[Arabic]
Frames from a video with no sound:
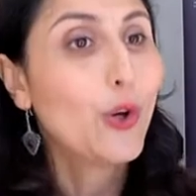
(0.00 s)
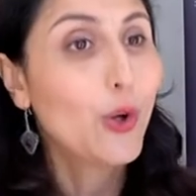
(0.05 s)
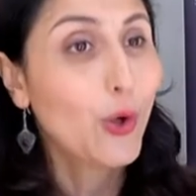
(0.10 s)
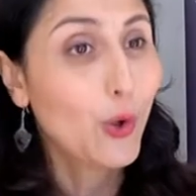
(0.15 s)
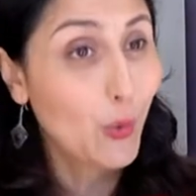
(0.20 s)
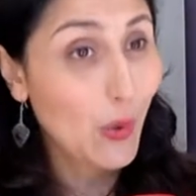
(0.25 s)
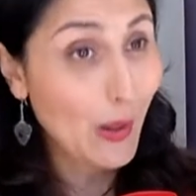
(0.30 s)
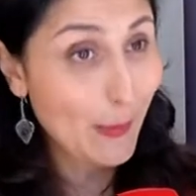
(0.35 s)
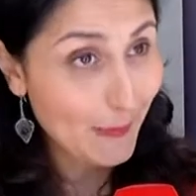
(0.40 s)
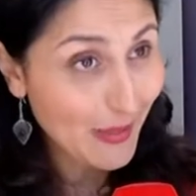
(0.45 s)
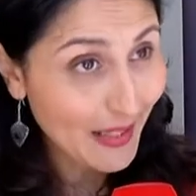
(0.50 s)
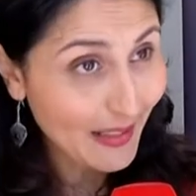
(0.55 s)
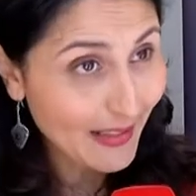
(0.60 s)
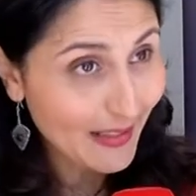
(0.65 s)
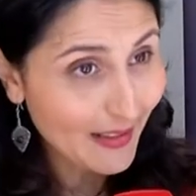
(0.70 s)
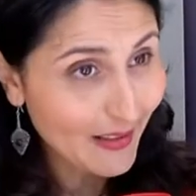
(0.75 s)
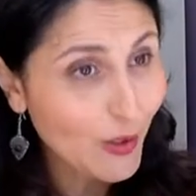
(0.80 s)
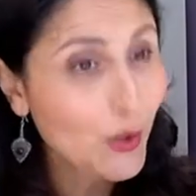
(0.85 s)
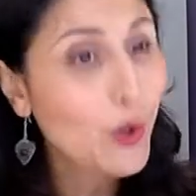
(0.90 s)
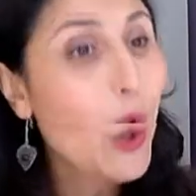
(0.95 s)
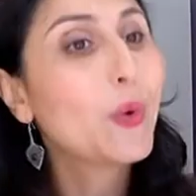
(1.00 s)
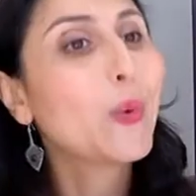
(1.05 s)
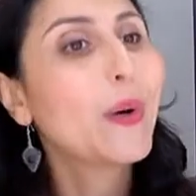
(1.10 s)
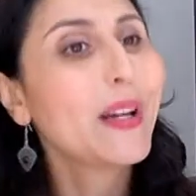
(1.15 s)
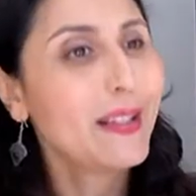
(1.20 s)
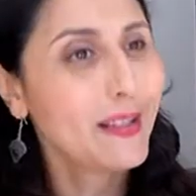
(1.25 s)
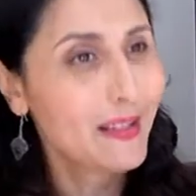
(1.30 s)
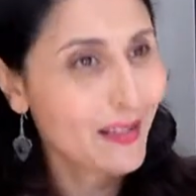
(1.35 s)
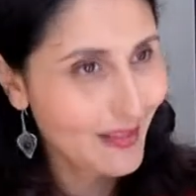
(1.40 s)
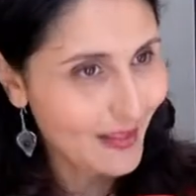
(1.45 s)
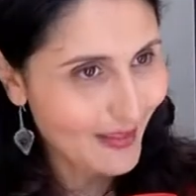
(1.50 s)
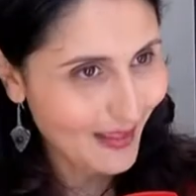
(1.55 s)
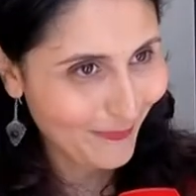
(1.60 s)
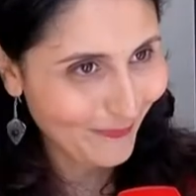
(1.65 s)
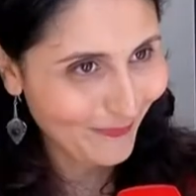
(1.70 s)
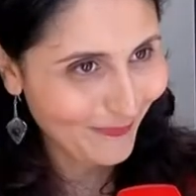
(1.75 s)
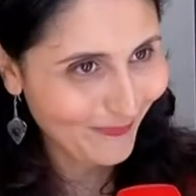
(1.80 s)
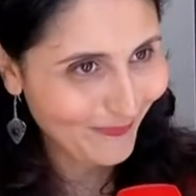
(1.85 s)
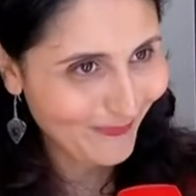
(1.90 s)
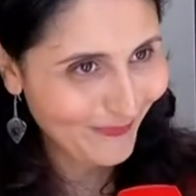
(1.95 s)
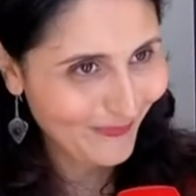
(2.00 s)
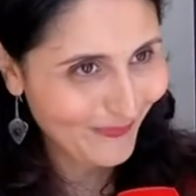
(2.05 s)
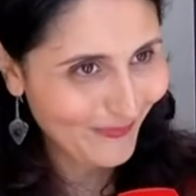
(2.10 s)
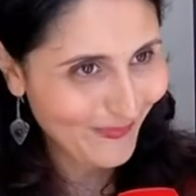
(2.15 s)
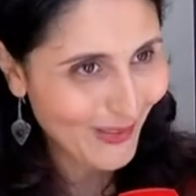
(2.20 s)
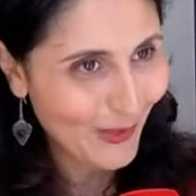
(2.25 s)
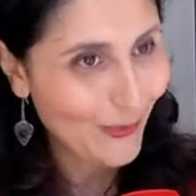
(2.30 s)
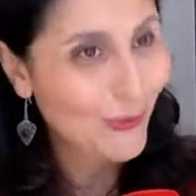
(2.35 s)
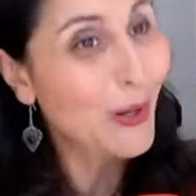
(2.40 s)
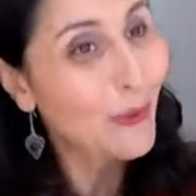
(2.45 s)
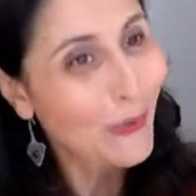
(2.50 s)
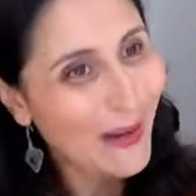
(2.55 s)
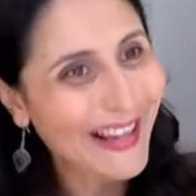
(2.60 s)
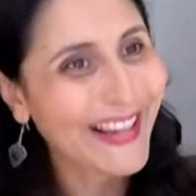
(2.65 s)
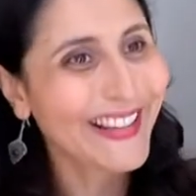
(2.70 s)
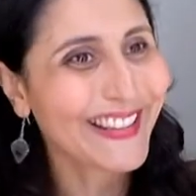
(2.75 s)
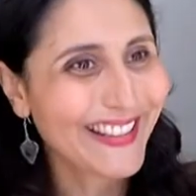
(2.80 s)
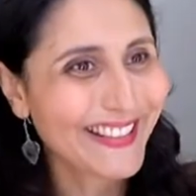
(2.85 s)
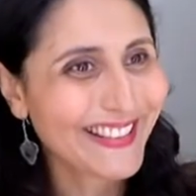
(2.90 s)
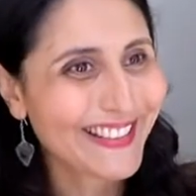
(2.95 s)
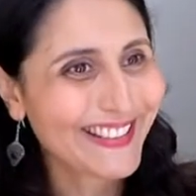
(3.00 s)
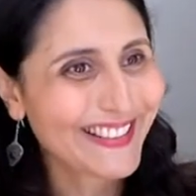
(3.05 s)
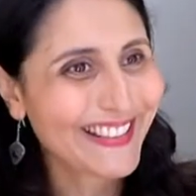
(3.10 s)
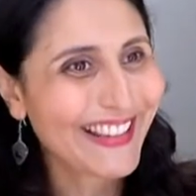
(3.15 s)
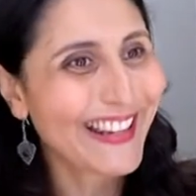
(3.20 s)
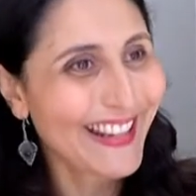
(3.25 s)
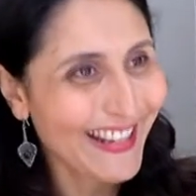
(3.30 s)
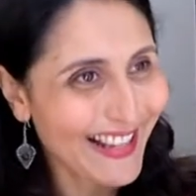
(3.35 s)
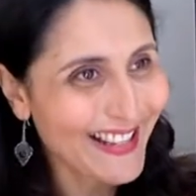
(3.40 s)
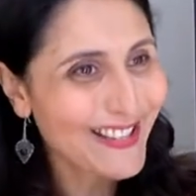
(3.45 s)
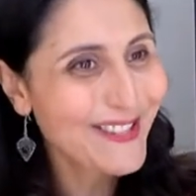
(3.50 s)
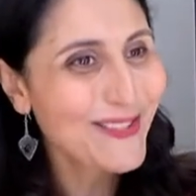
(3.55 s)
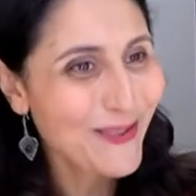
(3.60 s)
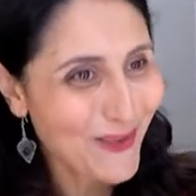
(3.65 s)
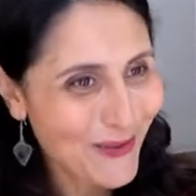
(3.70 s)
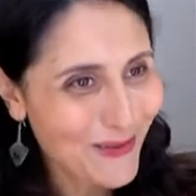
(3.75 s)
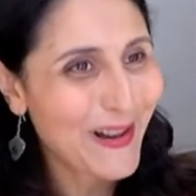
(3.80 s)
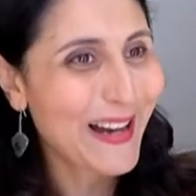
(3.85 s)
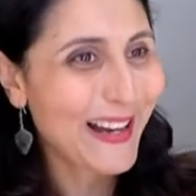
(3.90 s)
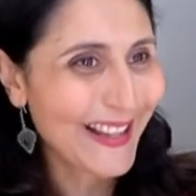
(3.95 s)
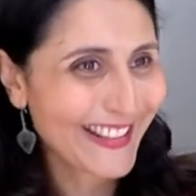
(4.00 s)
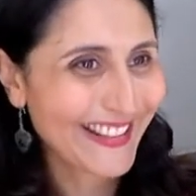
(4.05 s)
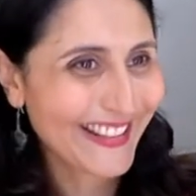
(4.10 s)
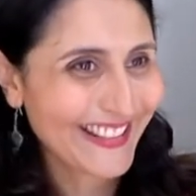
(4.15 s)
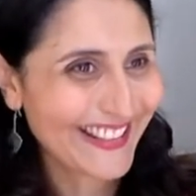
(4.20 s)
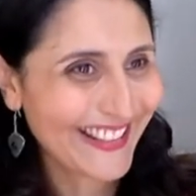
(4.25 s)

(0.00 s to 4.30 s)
هو مهنه هو التزام وهو حياة الرقص هو حياة